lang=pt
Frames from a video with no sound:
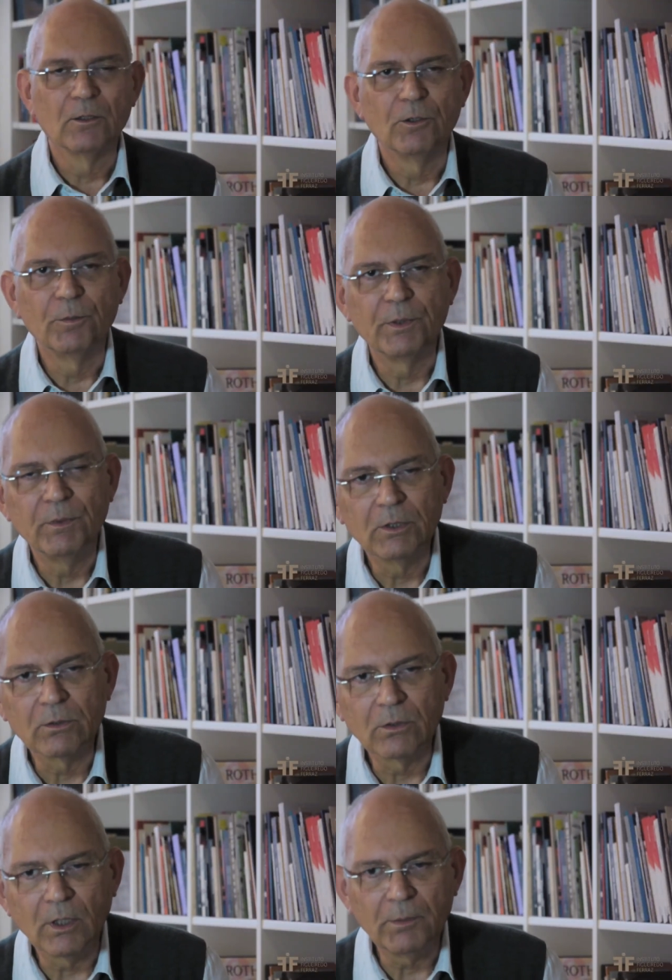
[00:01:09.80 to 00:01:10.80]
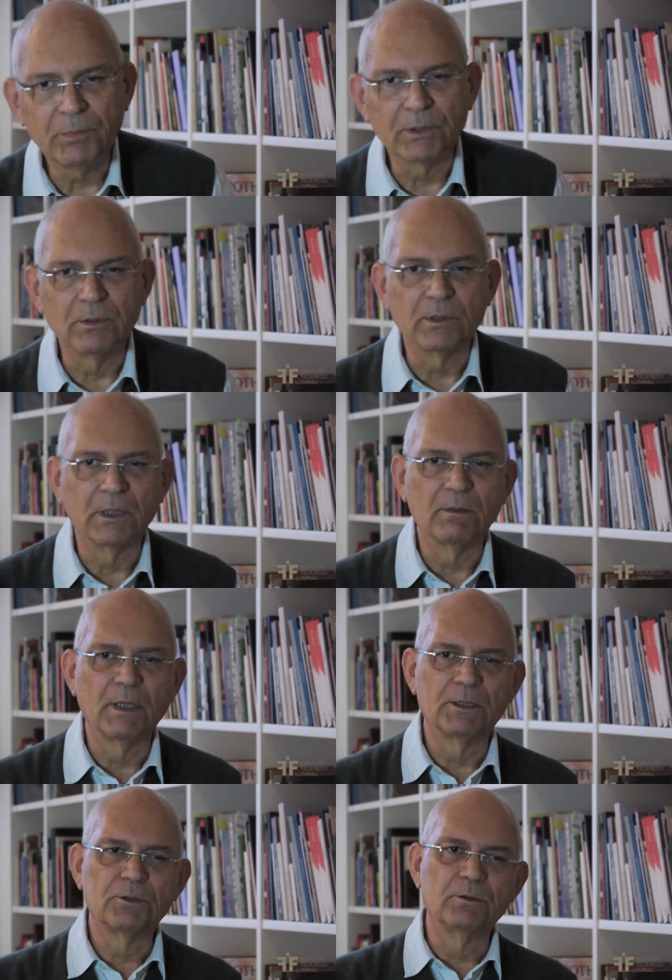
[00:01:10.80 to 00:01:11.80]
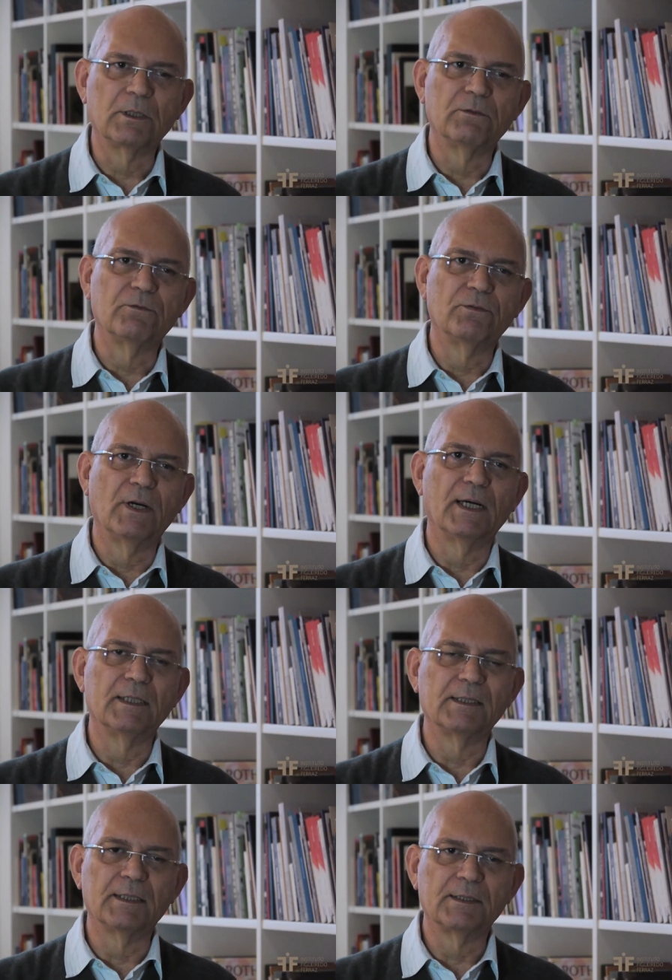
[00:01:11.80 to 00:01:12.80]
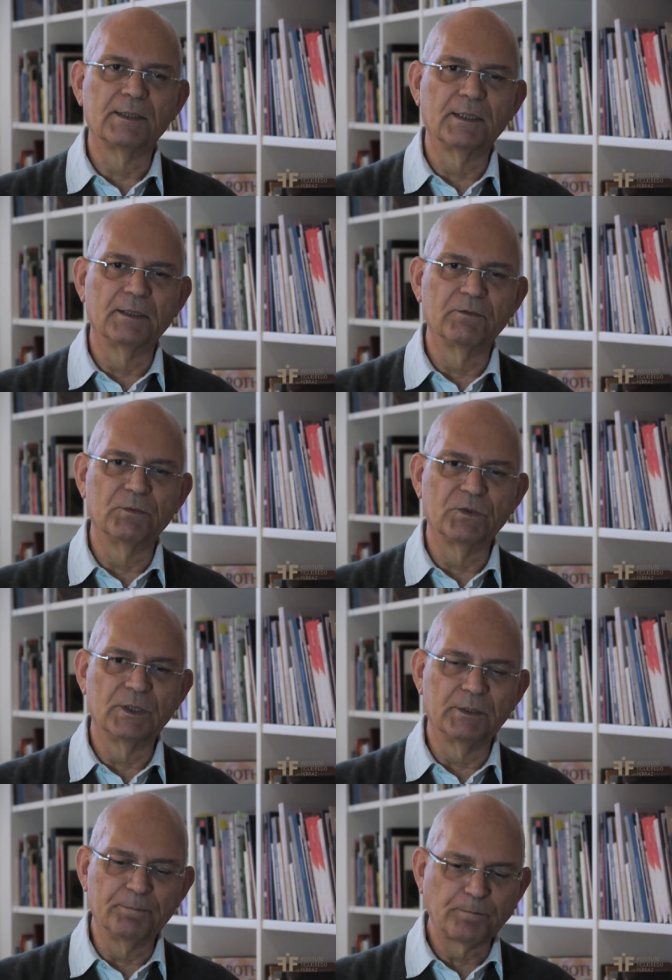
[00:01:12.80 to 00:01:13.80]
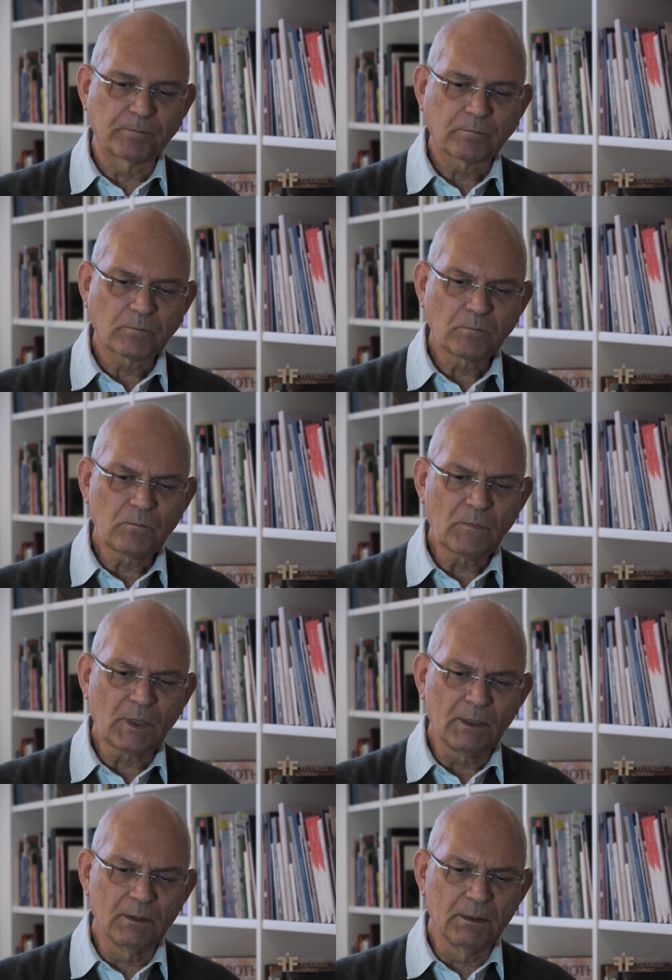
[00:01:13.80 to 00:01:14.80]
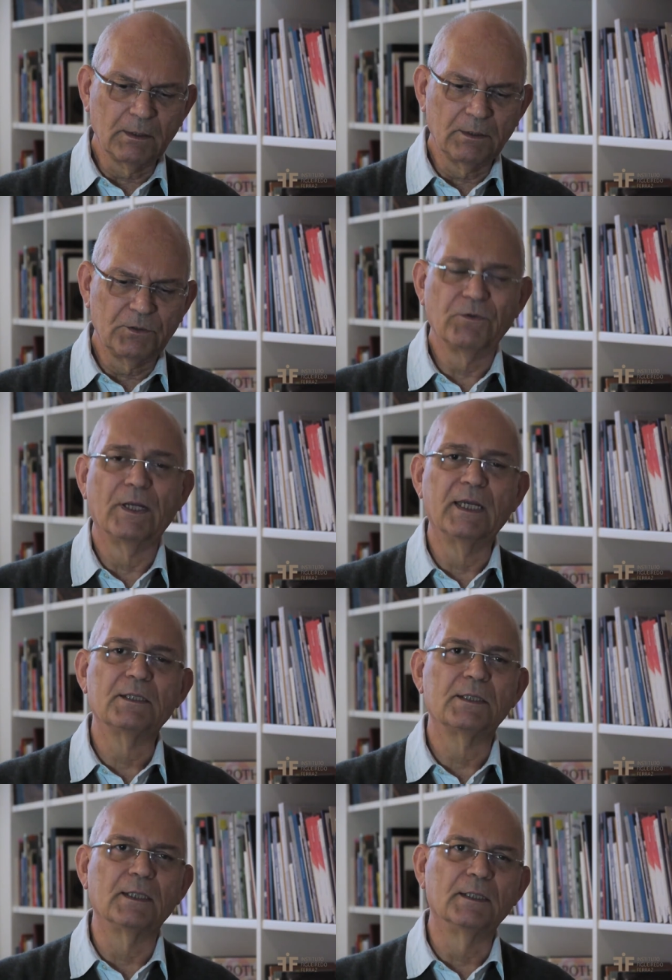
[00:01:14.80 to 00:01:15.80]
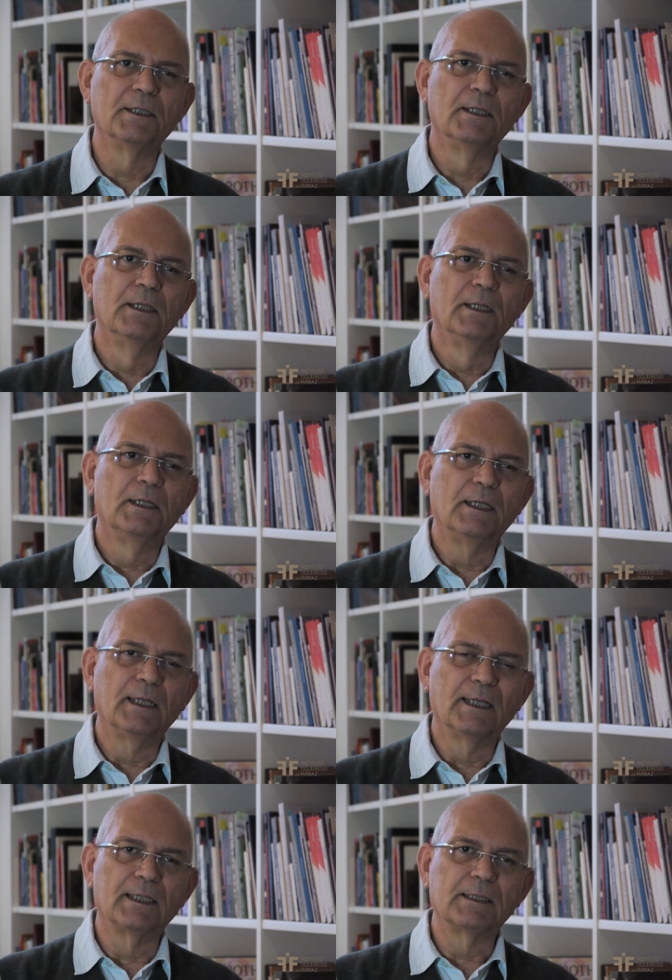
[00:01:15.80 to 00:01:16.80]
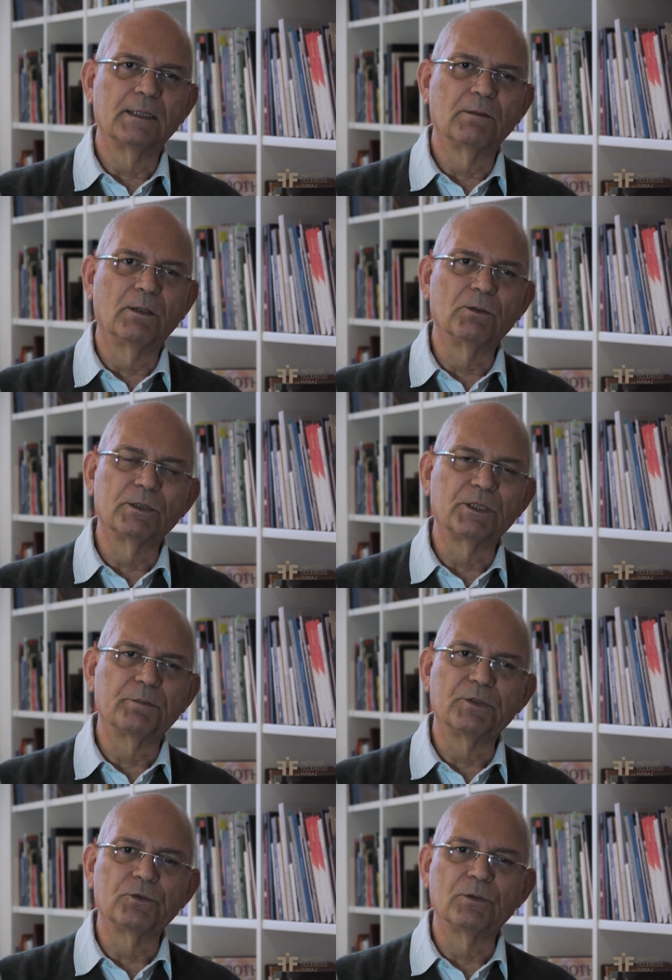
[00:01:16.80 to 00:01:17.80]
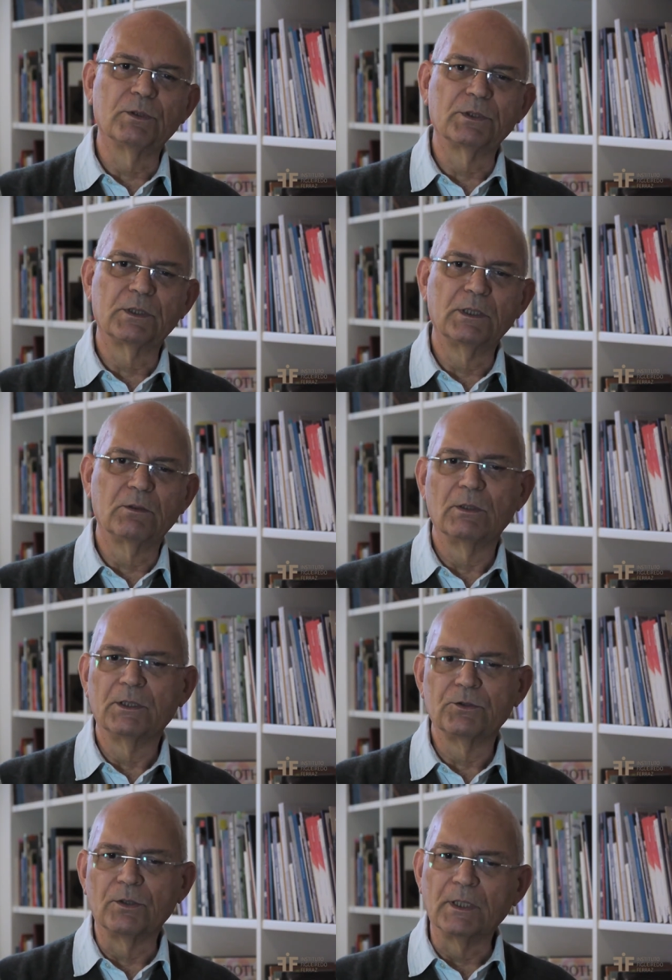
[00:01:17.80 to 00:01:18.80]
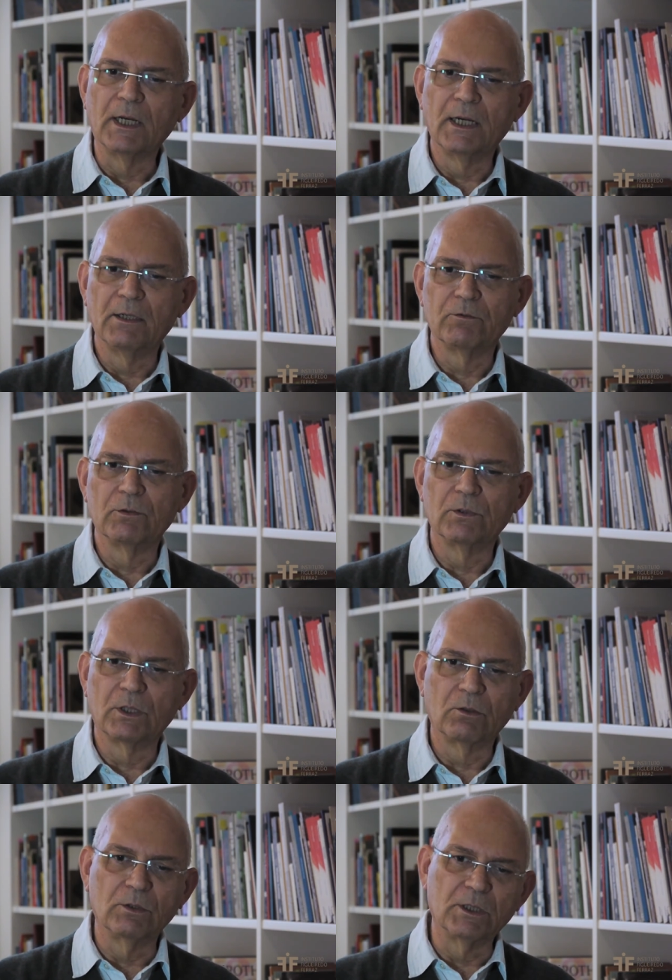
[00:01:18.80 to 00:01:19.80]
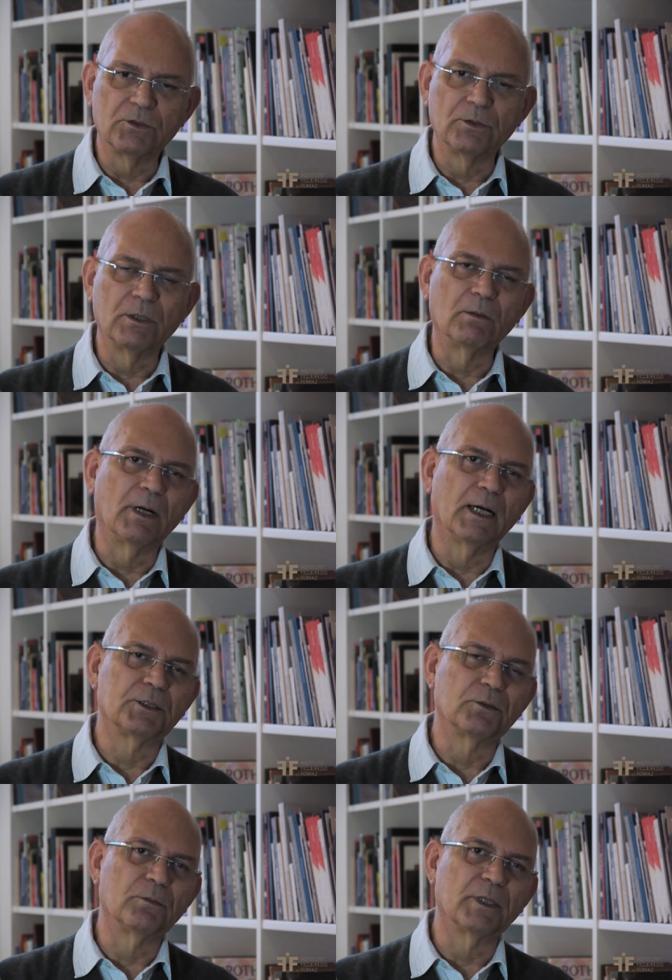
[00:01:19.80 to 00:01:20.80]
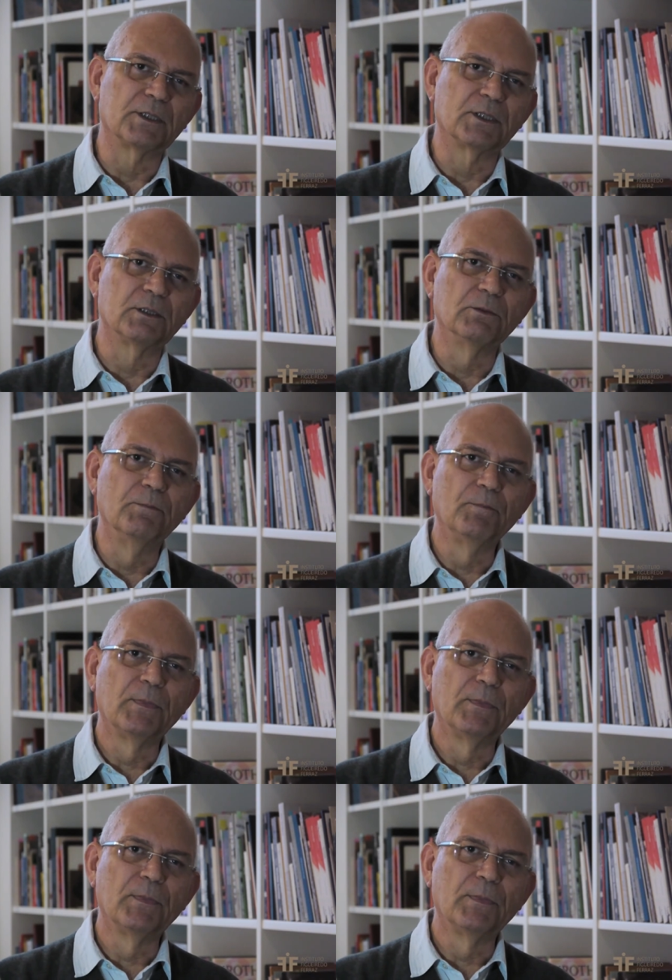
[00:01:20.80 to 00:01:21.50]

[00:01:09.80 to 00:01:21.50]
O primeiro tópico que eu acho que faz essa, vamos dizer, diferença em relação a outras pessoas que colecionavam ou que colecionam arte no Brasil